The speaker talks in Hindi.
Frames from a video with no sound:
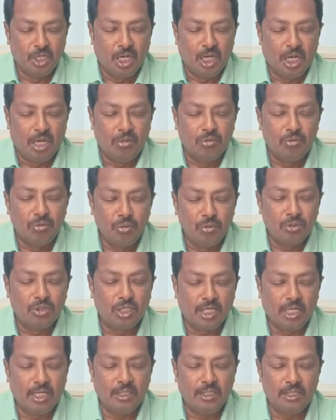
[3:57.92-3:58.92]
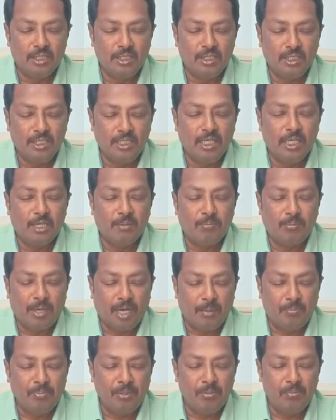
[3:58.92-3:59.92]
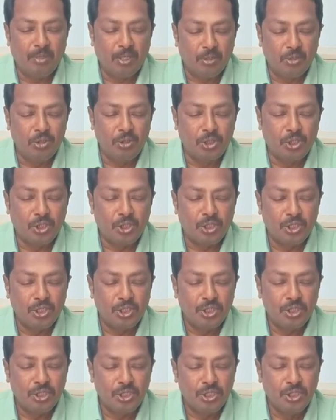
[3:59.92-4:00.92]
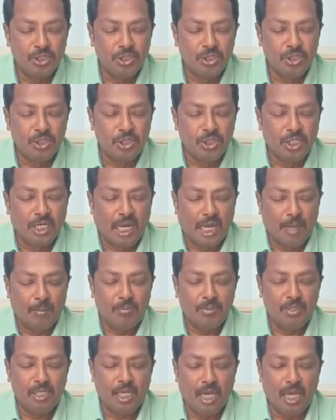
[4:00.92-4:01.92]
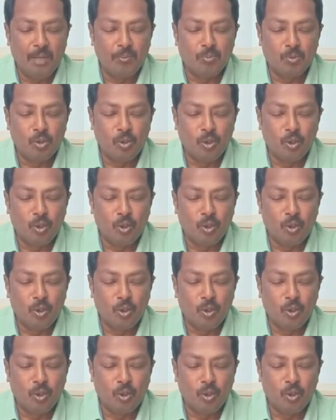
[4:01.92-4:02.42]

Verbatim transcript: और दूसरा एक पापी मनुष्य अपने आप को